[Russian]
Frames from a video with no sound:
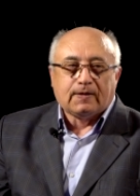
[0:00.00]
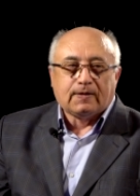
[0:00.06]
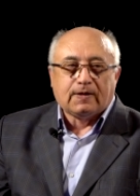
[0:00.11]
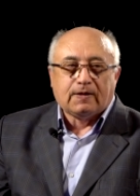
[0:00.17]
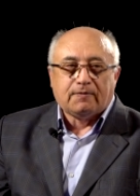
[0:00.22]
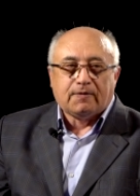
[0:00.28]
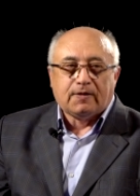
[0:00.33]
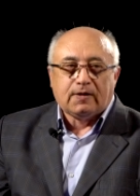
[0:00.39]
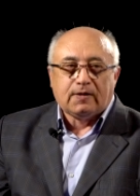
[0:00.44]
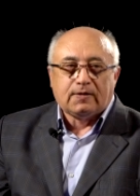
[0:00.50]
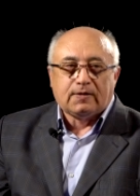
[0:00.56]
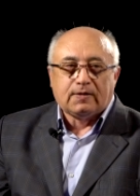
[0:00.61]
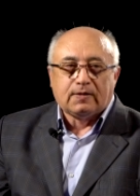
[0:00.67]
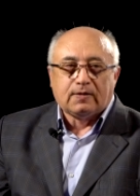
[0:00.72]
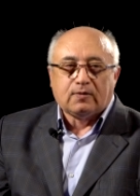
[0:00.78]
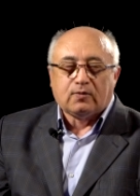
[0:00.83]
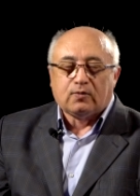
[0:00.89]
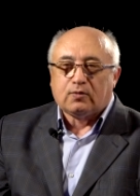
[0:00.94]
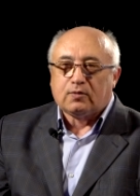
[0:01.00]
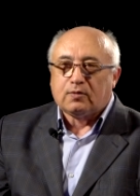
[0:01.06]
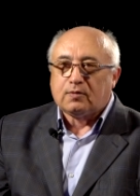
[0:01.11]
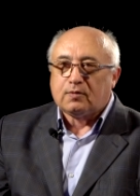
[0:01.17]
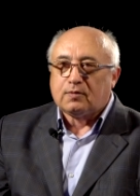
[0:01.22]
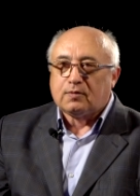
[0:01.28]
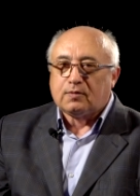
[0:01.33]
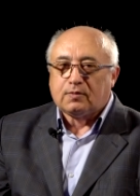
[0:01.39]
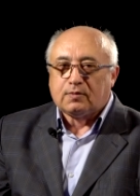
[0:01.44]
говорить
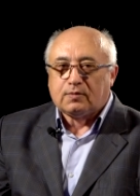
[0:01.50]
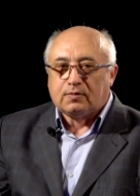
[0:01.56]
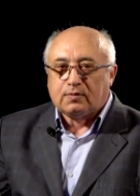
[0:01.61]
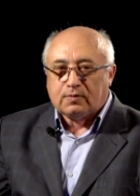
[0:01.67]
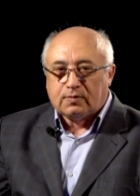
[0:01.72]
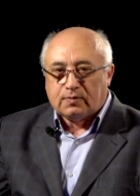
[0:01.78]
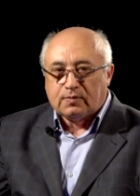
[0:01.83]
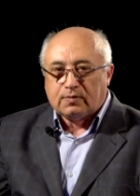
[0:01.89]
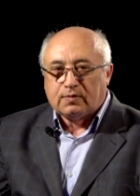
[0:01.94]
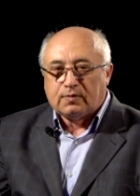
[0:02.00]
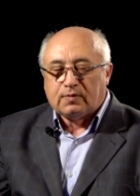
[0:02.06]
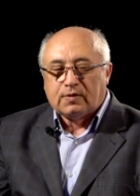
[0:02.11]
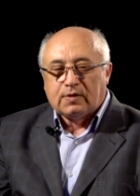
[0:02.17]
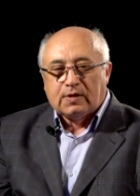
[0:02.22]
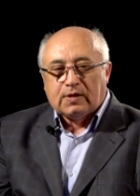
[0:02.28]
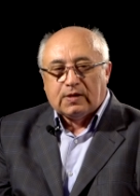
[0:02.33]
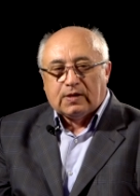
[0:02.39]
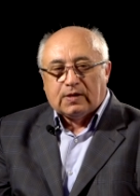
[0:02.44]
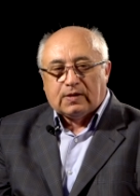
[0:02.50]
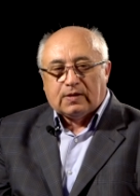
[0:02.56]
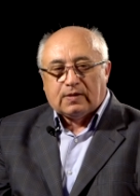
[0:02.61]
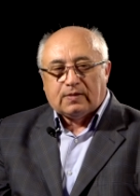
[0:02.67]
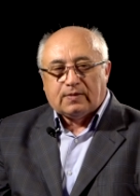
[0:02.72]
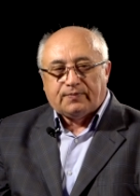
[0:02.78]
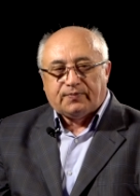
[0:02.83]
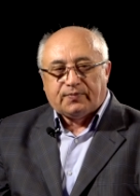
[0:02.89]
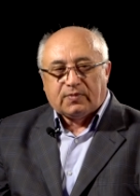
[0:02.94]
о
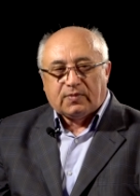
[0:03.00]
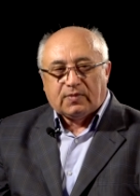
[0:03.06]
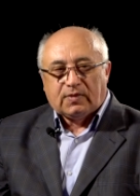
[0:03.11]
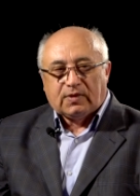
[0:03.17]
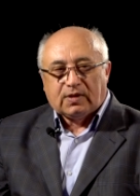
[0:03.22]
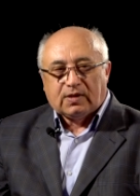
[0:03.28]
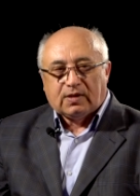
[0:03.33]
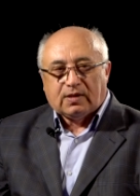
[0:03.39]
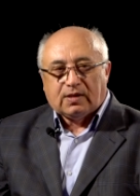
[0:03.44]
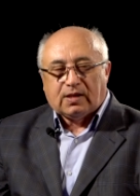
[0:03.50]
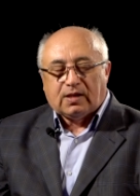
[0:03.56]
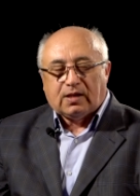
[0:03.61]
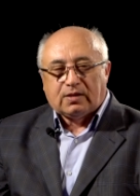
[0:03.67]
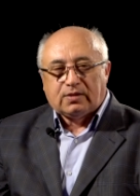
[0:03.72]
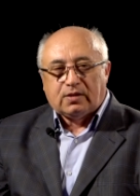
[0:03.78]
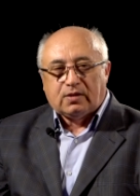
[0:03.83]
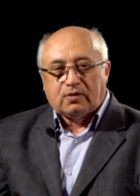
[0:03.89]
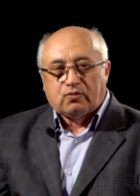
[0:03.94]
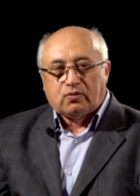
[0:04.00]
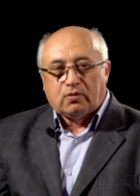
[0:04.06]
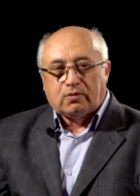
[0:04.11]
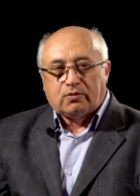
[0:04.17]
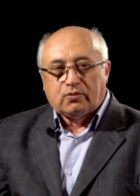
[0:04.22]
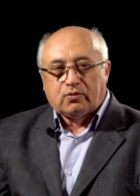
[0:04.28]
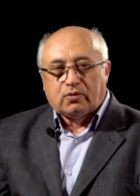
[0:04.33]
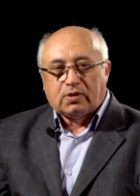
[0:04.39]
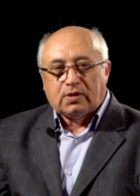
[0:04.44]
э, характере
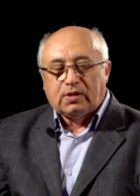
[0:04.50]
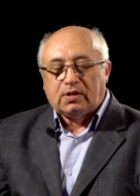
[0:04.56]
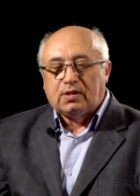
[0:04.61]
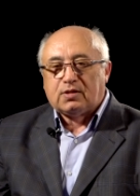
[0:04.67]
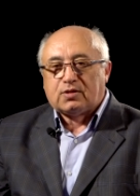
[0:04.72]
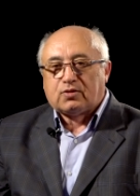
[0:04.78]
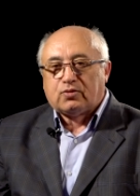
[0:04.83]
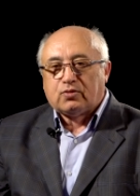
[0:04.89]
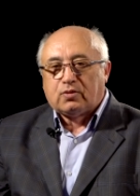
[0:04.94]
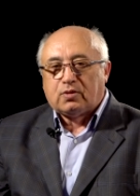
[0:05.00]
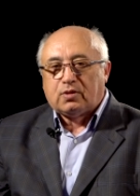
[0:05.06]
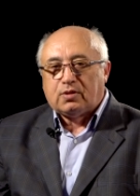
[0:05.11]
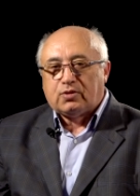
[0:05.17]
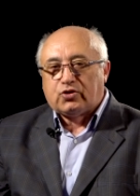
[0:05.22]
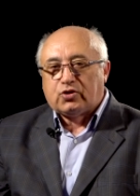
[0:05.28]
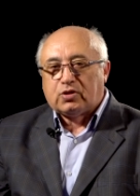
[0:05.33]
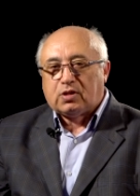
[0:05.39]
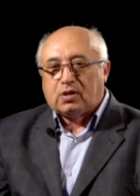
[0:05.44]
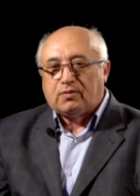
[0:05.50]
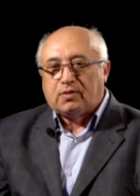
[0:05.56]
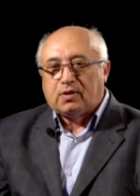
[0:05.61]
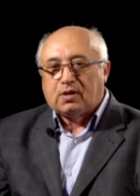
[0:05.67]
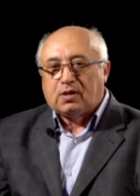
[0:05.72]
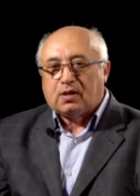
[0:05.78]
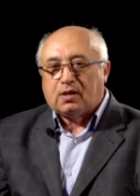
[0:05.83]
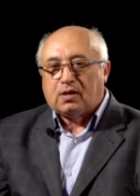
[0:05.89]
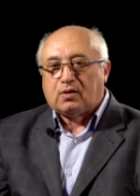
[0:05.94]
культуры и истории
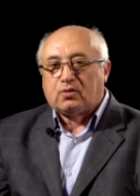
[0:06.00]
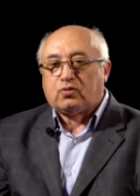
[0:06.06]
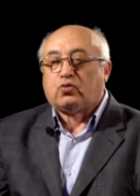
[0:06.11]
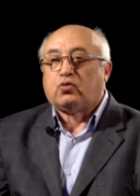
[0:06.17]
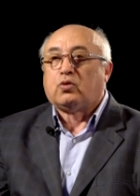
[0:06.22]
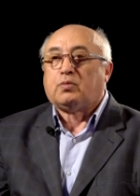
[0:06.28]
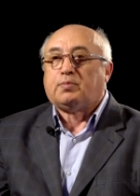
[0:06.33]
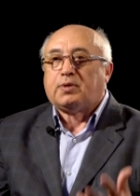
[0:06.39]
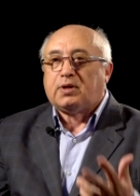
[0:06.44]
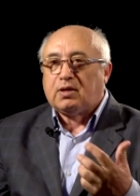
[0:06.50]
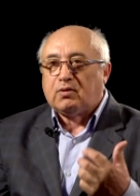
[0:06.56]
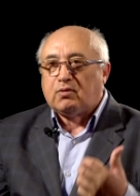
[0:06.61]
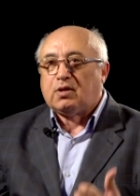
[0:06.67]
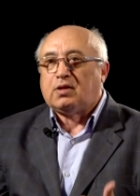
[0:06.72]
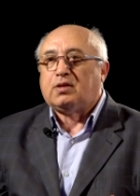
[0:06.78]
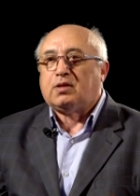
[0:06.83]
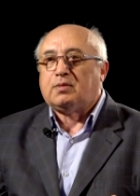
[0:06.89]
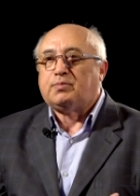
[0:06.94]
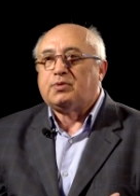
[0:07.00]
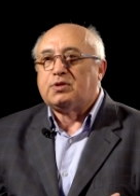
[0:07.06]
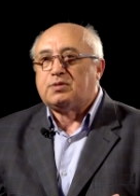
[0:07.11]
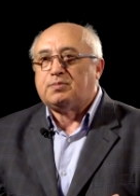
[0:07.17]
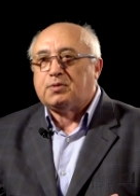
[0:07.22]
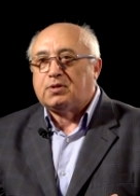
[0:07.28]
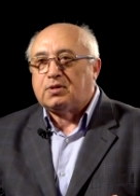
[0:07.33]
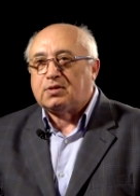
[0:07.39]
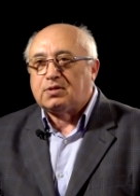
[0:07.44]
человека до появления
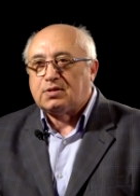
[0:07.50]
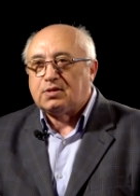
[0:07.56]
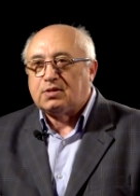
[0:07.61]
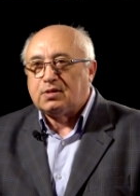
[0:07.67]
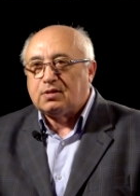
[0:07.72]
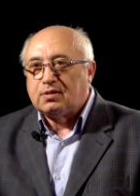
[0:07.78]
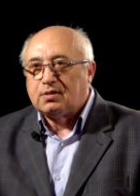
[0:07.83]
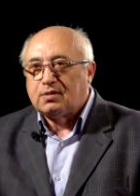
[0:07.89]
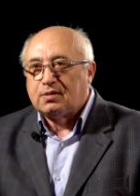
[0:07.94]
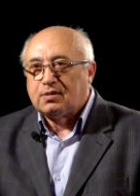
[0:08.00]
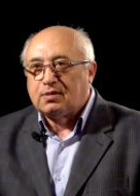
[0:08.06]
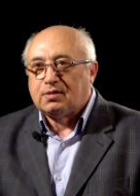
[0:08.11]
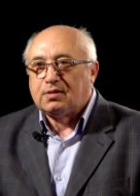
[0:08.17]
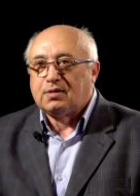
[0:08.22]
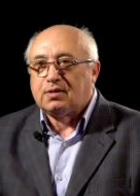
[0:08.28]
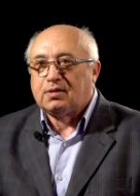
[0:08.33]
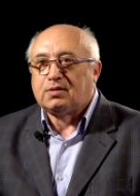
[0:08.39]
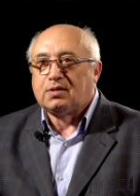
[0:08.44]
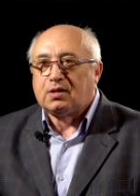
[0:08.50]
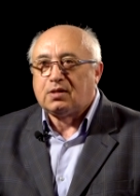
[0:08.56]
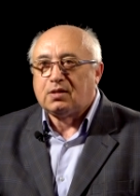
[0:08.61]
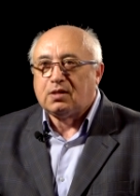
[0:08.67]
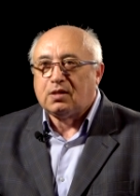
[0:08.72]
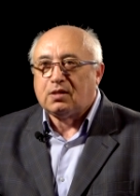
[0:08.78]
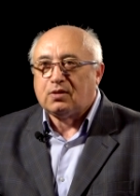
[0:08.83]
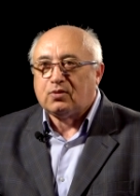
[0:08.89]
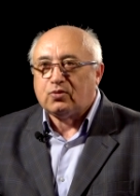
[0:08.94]
письменности, это
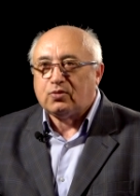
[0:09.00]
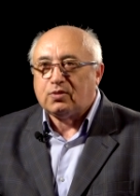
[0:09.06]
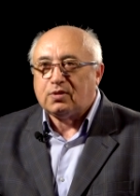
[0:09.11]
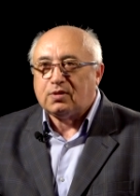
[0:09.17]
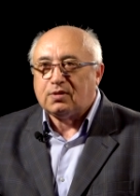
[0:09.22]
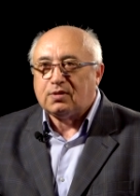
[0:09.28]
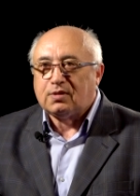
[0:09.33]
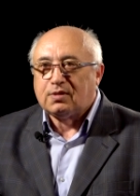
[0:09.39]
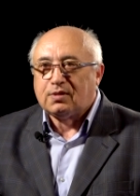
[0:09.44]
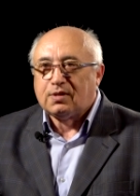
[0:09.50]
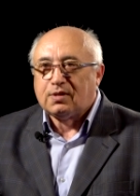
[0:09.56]
археология.